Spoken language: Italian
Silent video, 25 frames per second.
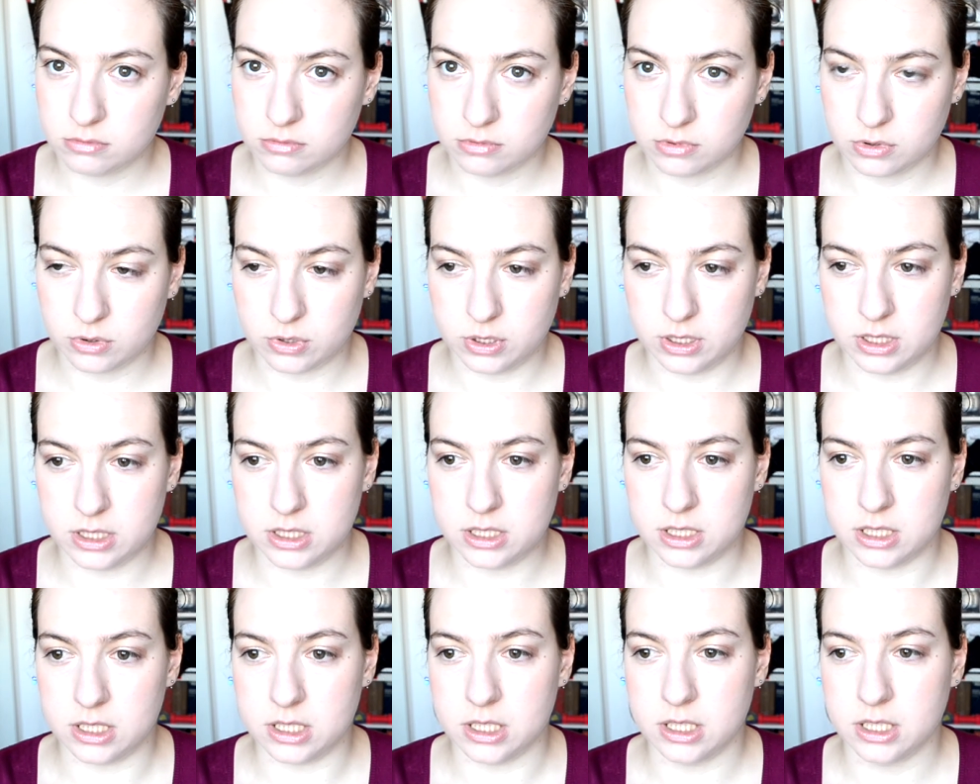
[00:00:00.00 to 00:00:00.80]
Quindi
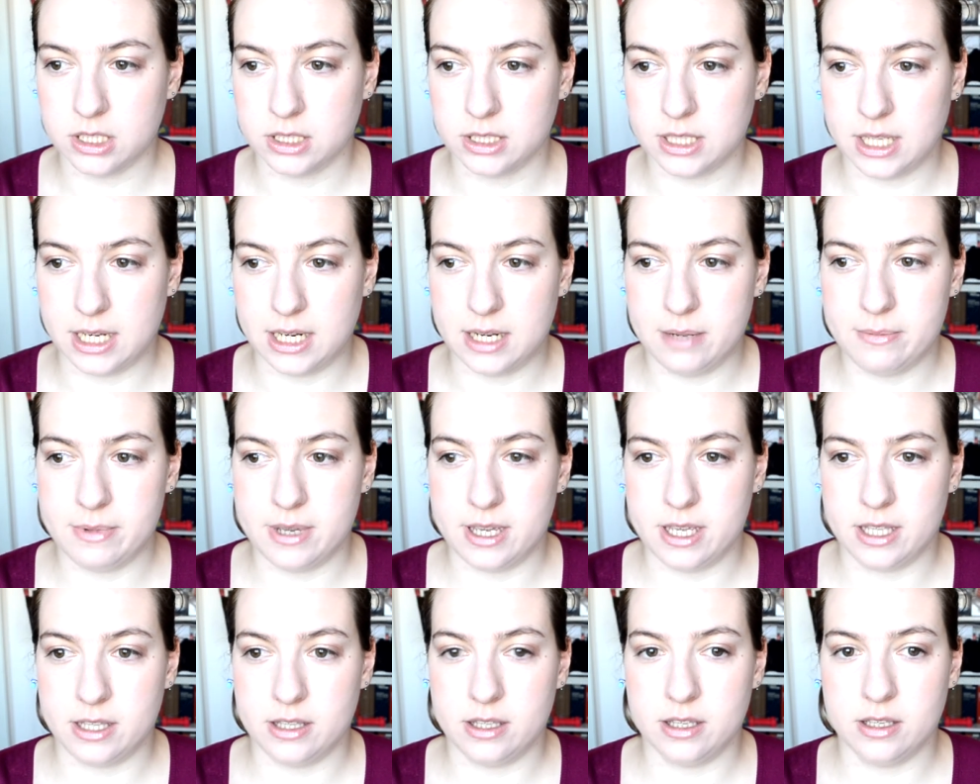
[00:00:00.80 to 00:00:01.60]
sì, dalle
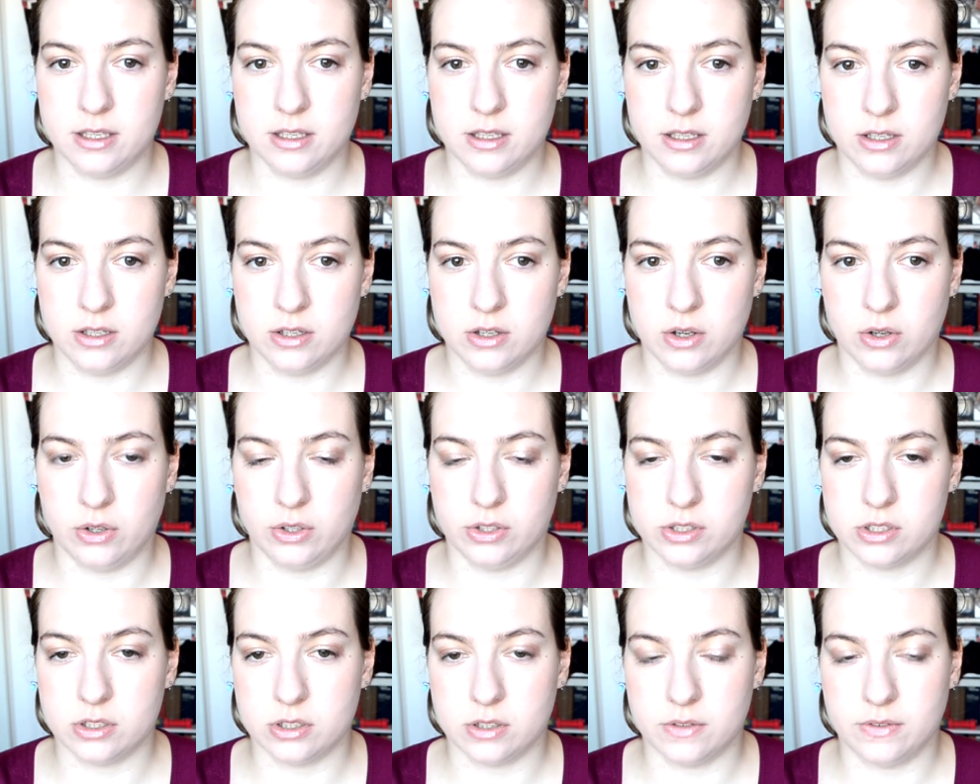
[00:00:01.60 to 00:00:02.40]
medie ho
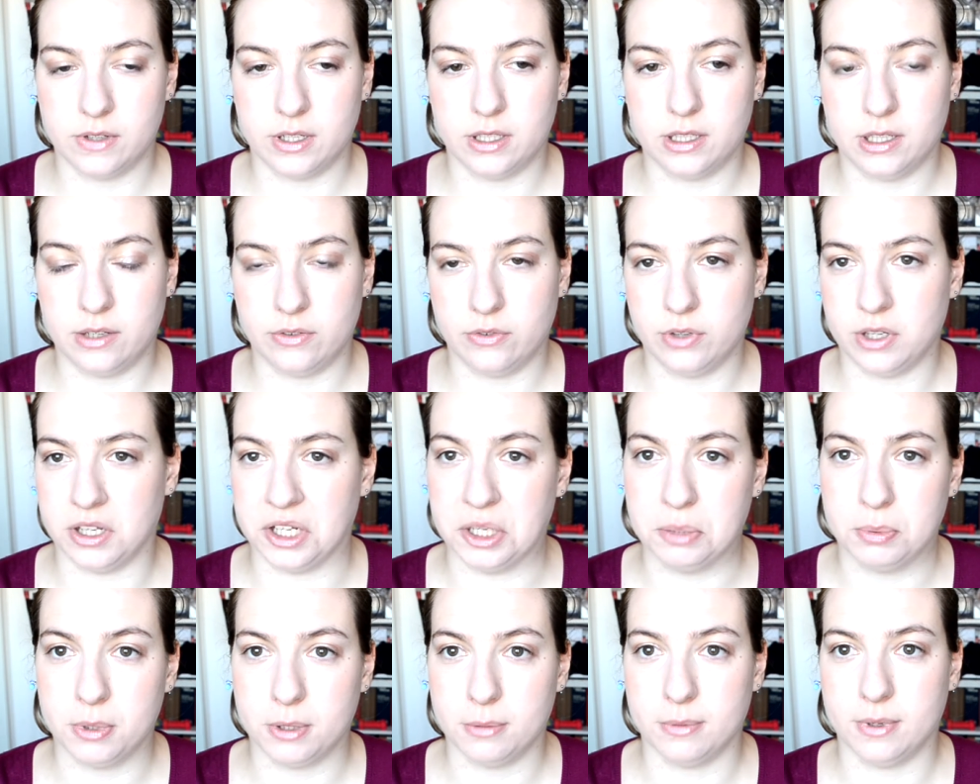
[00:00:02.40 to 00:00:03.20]
iniziato ad avere i
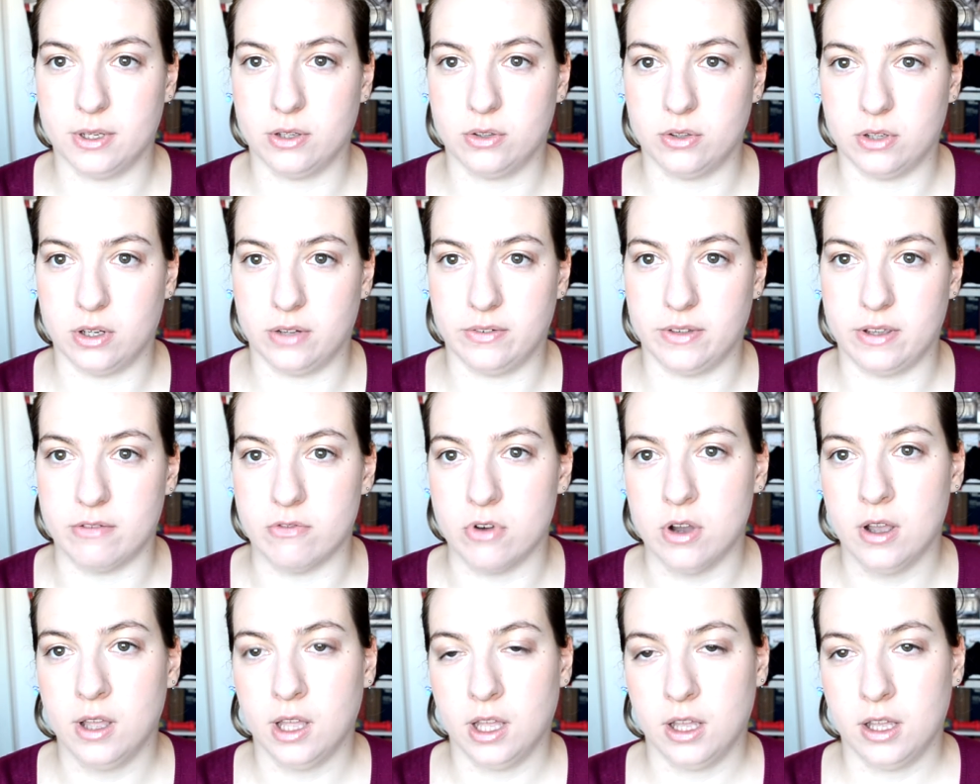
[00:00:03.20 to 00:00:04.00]
telefonini, prima non
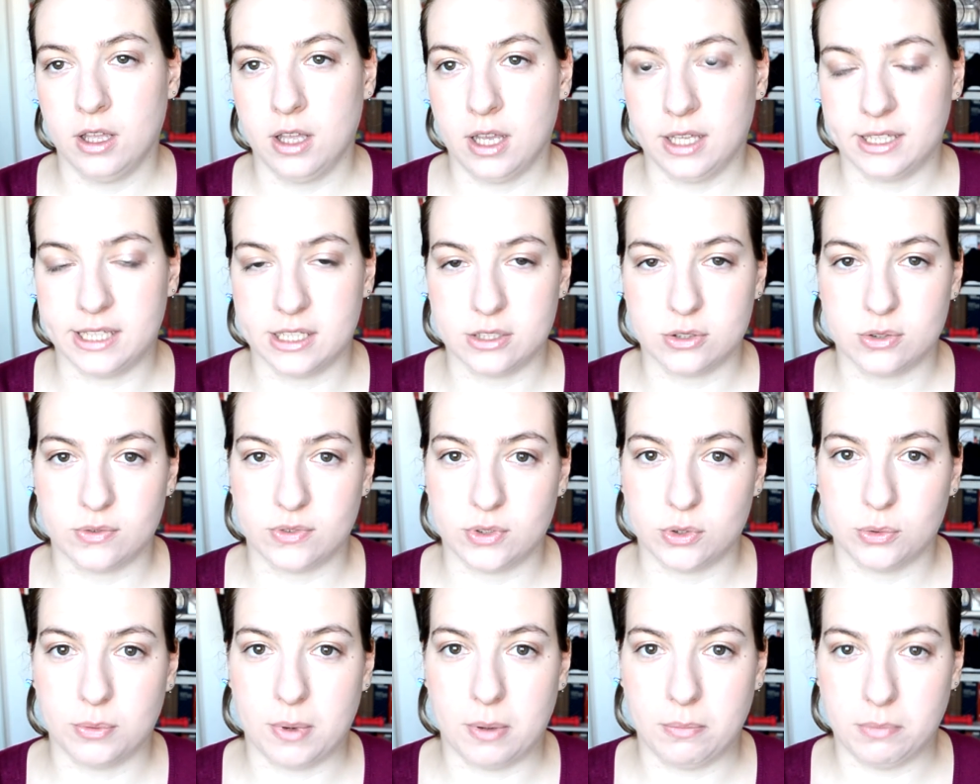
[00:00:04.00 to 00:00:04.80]
l'avevo. Adesso
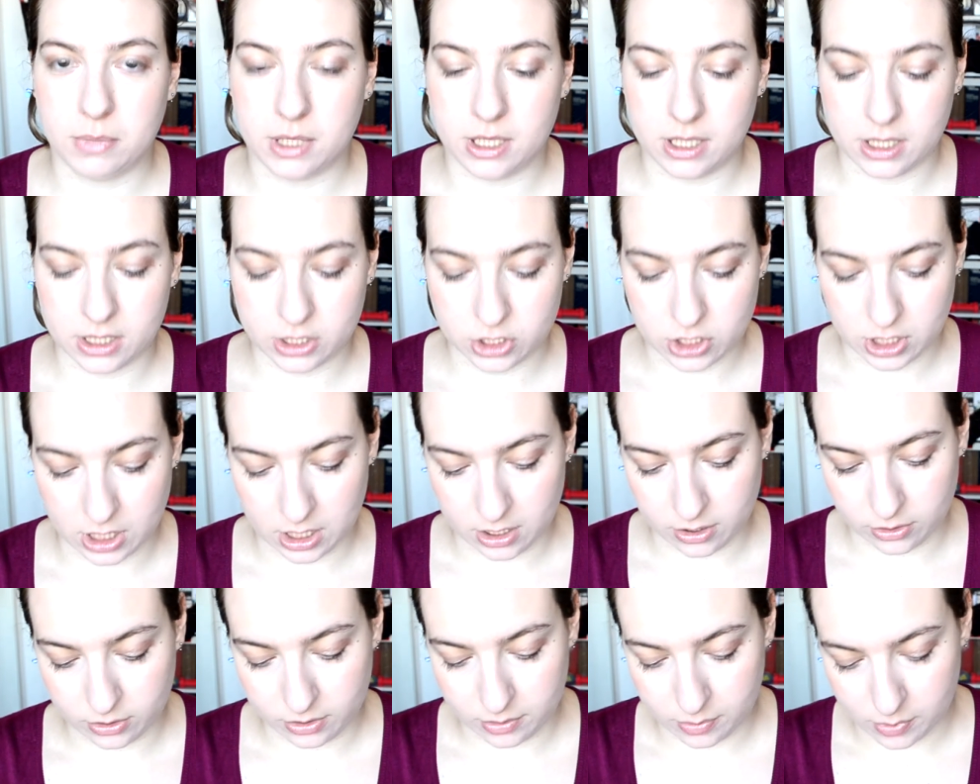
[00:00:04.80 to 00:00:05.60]
vedo bambini che ce
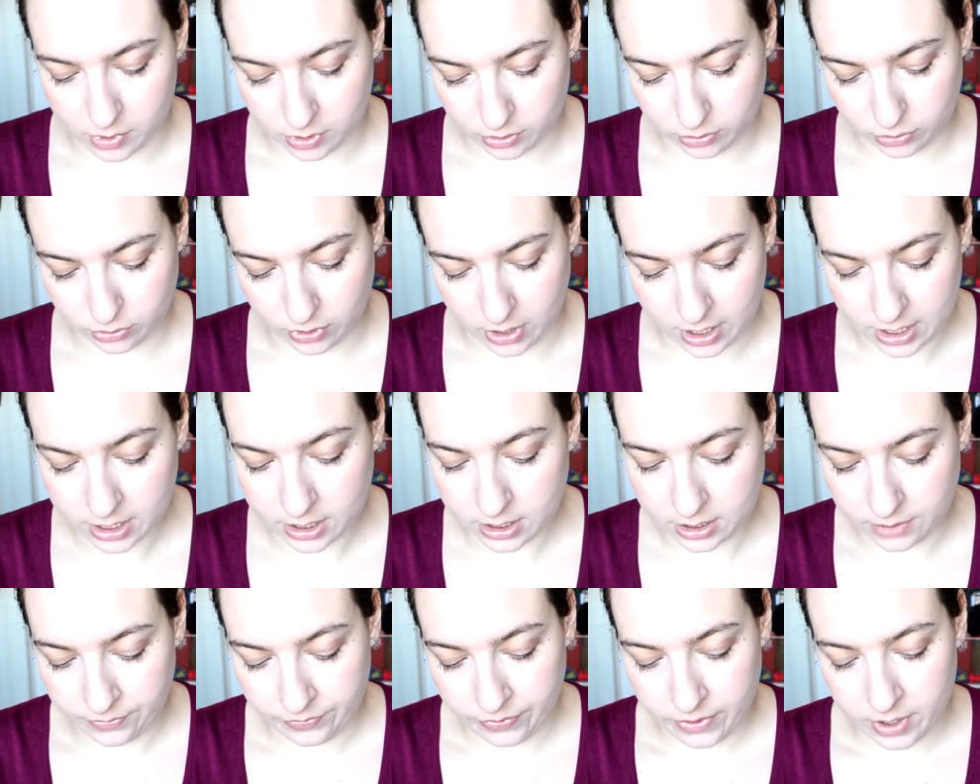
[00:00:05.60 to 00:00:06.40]
l'hanno, tipo 8
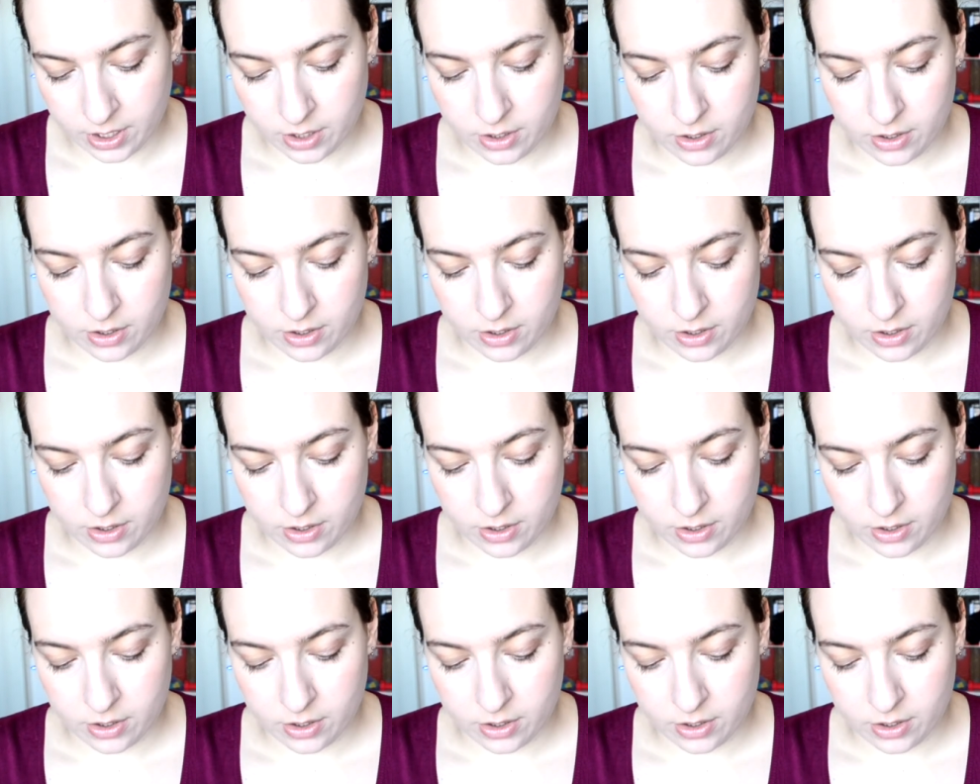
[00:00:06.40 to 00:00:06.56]
anni.